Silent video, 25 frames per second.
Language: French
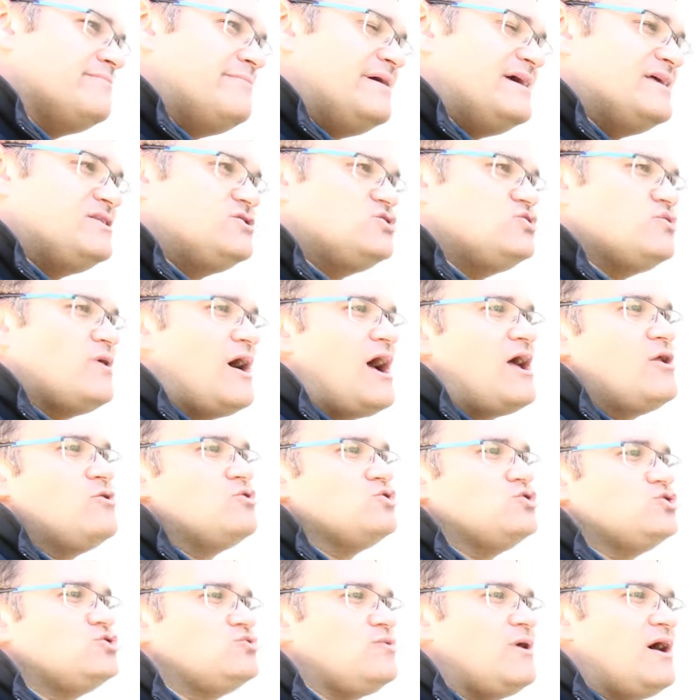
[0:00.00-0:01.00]
mais ben, tu as
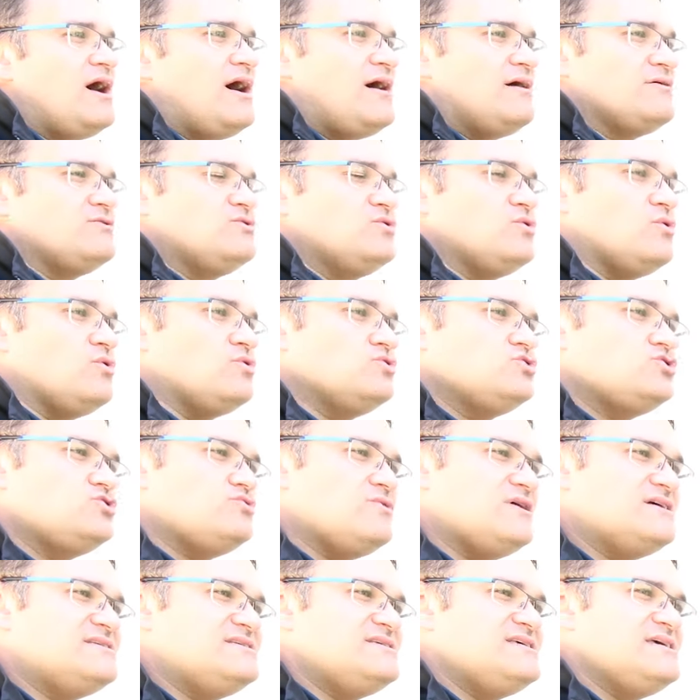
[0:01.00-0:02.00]
le choix de
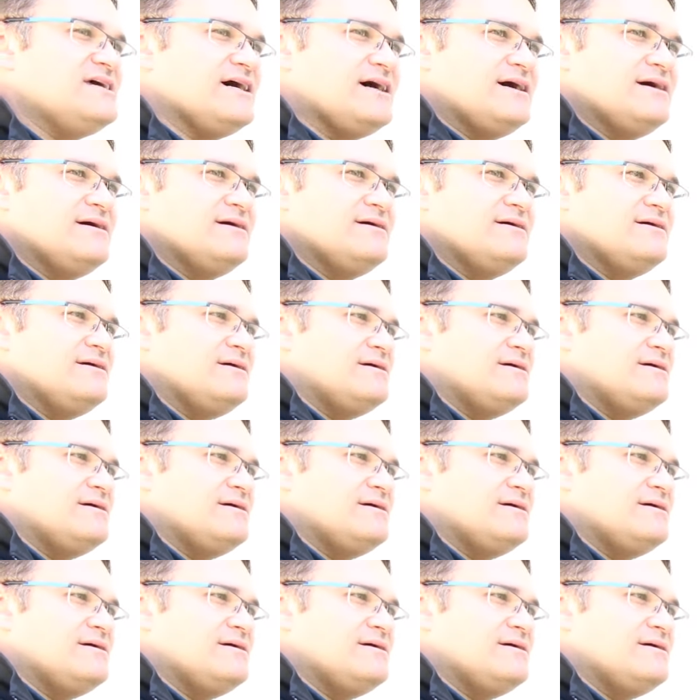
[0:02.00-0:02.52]
rechoisir